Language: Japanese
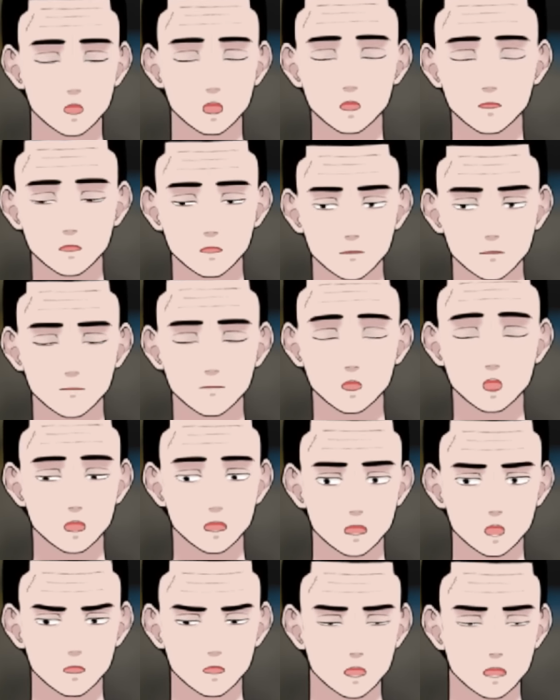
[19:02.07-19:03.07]
得意じゃない
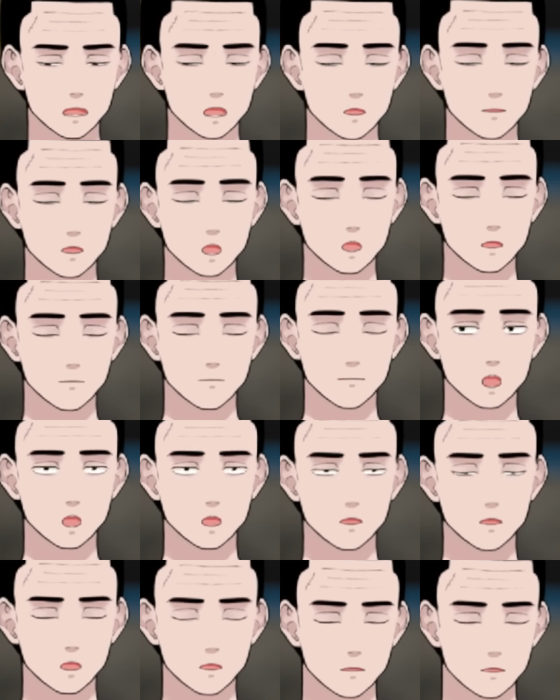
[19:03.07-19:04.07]
から、なん
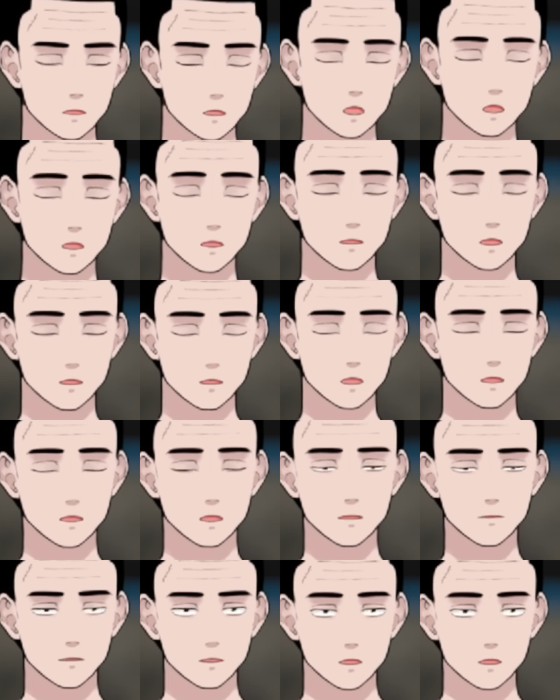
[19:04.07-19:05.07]
か粗相してし
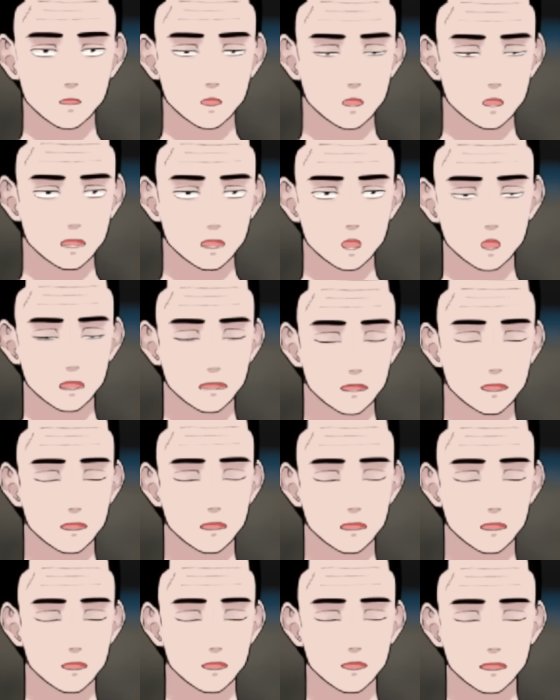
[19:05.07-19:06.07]
しちゃって、
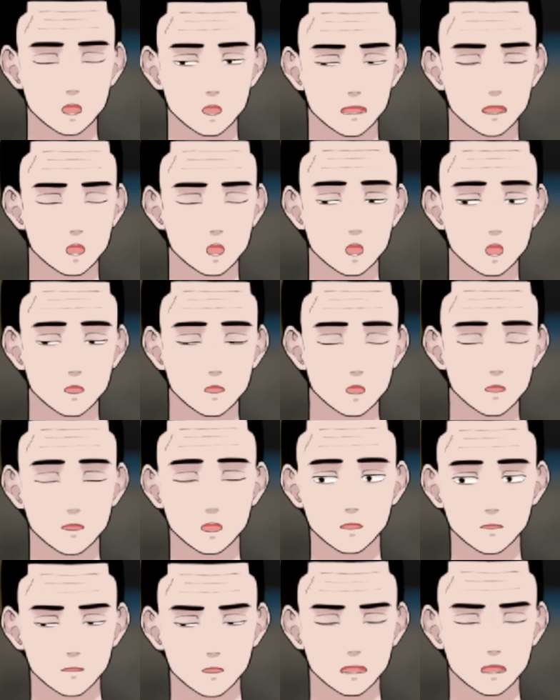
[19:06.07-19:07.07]
恥ずかしい思いしたこ
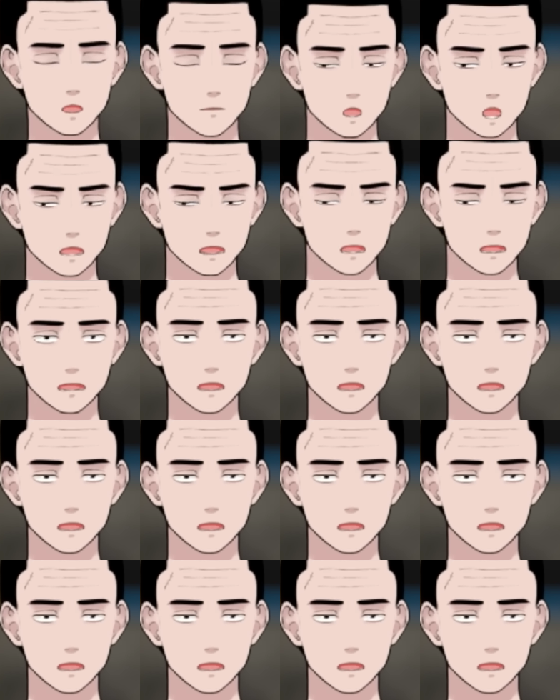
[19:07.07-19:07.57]
とがあるから、